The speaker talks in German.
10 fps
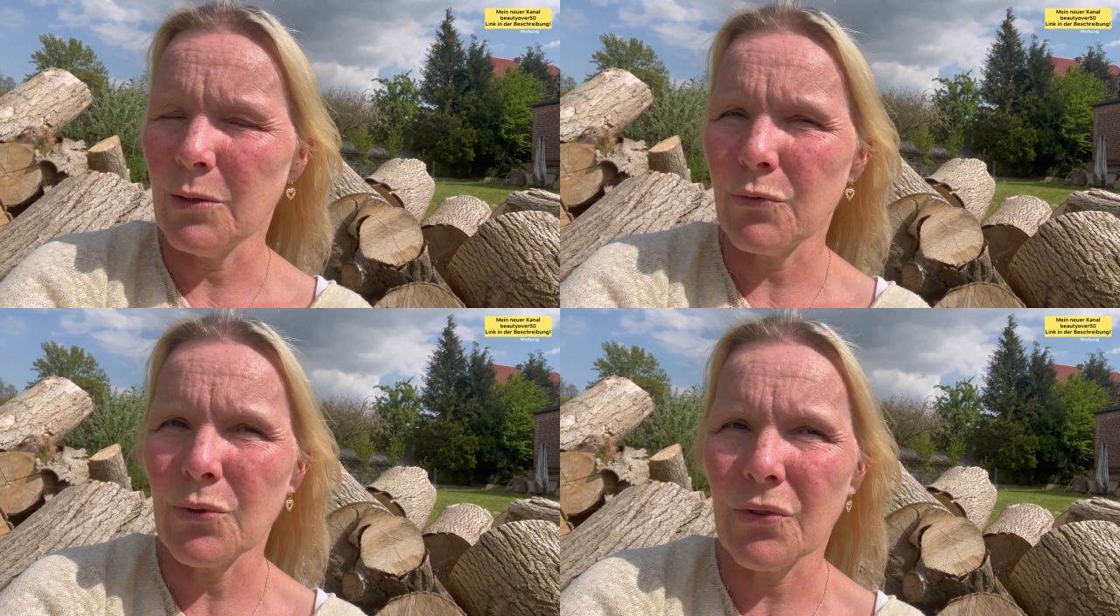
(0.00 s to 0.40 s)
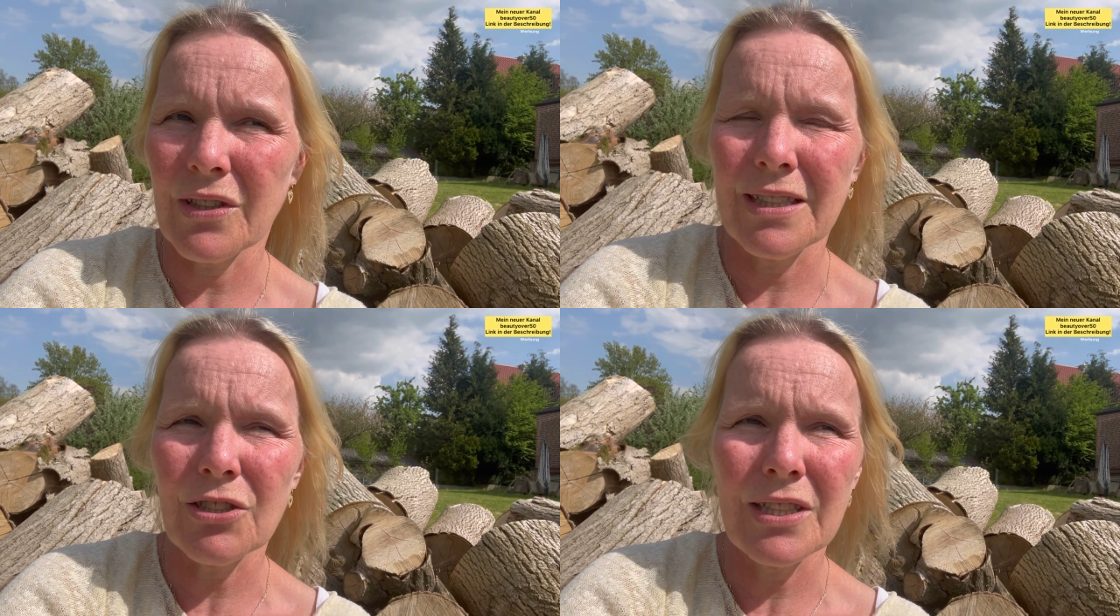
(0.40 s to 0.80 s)
aufgrund
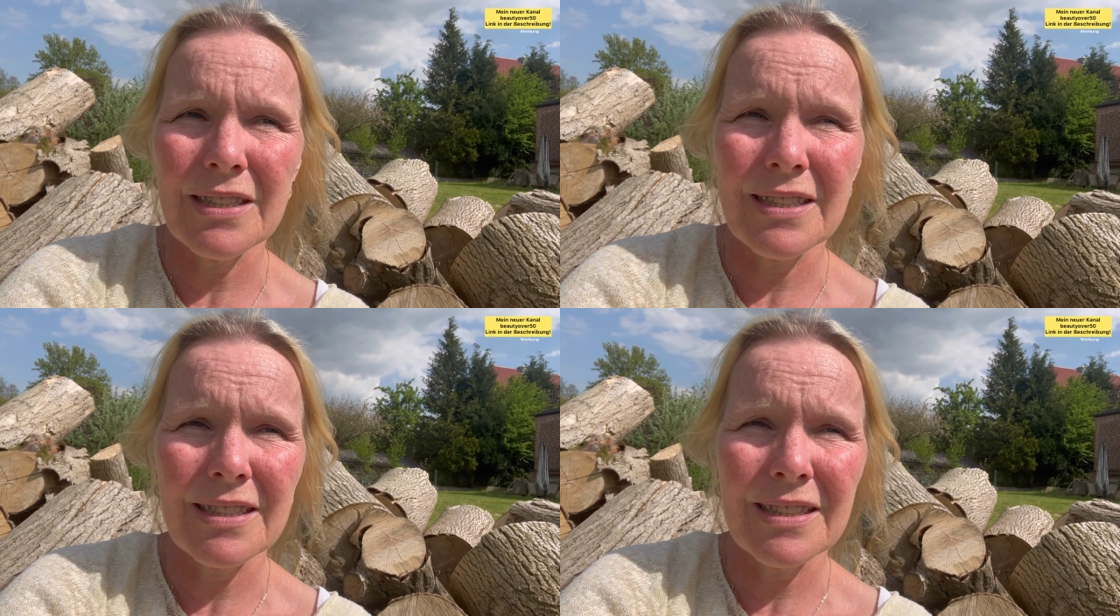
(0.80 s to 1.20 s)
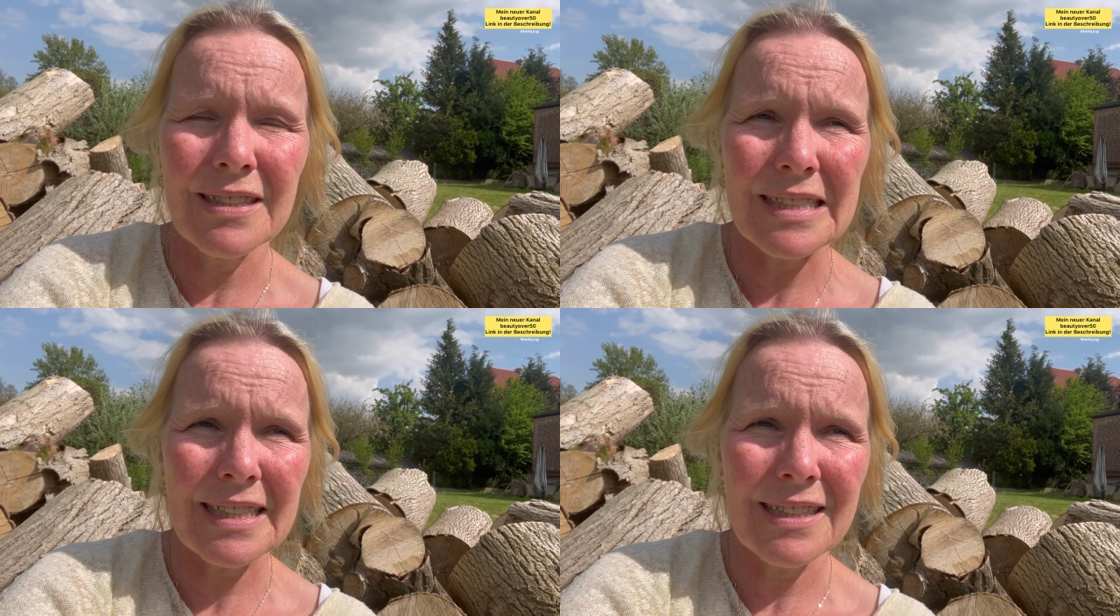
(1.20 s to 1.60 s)
seiner ständigen
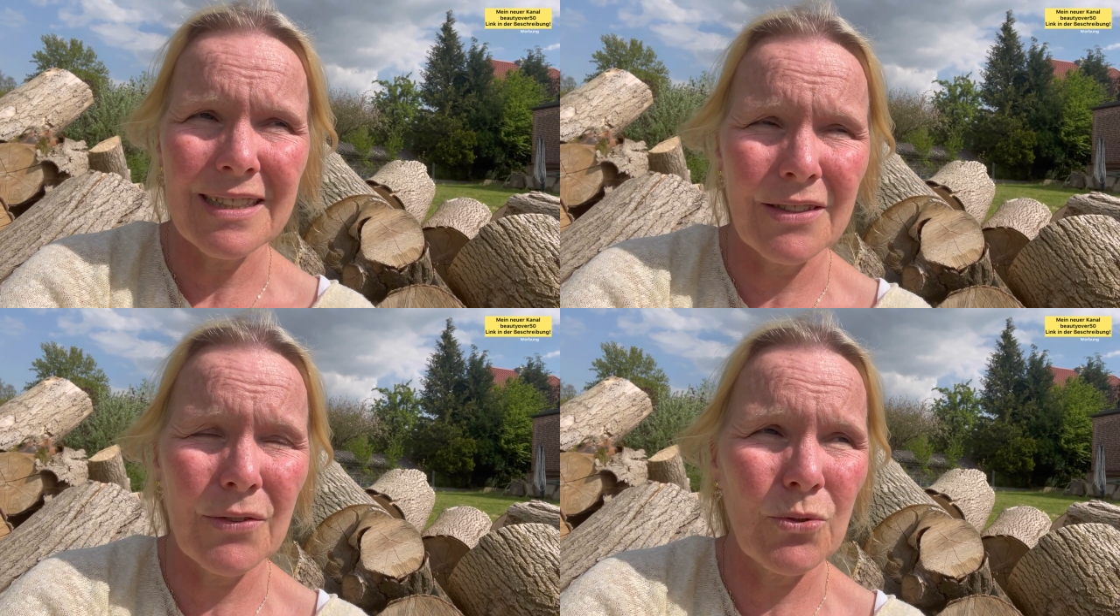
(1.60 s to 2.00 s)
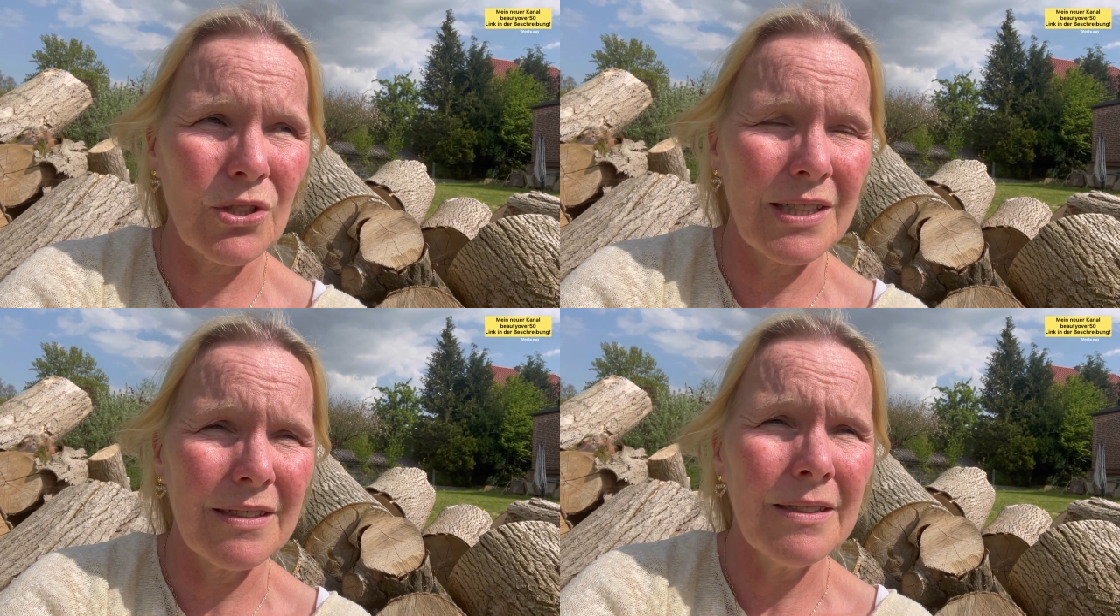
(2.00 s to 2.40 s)
äh,
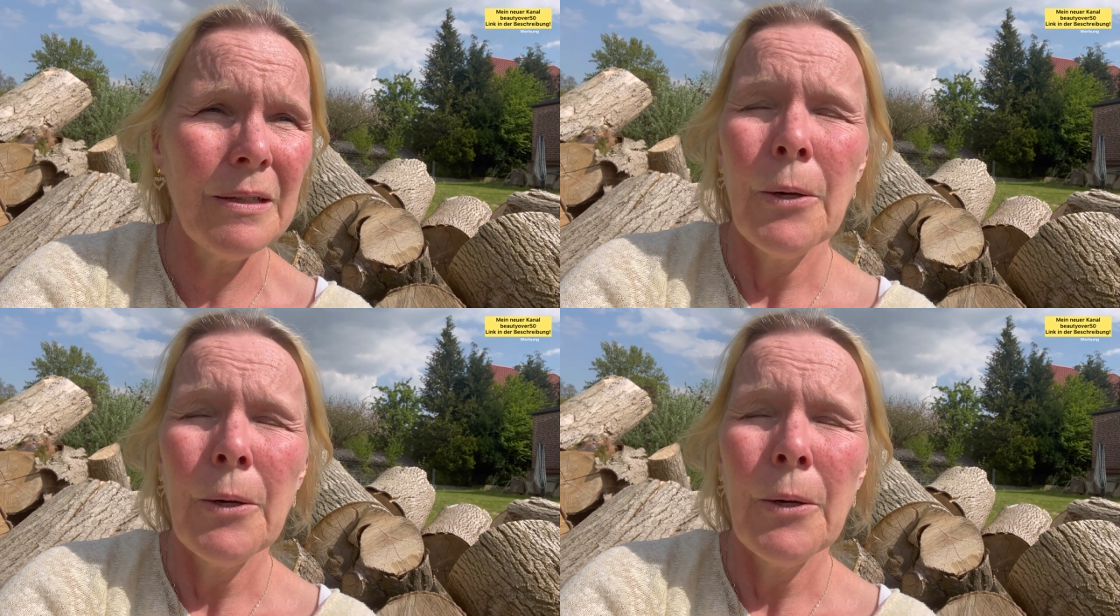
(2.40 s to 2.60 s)
Krankheitszustände.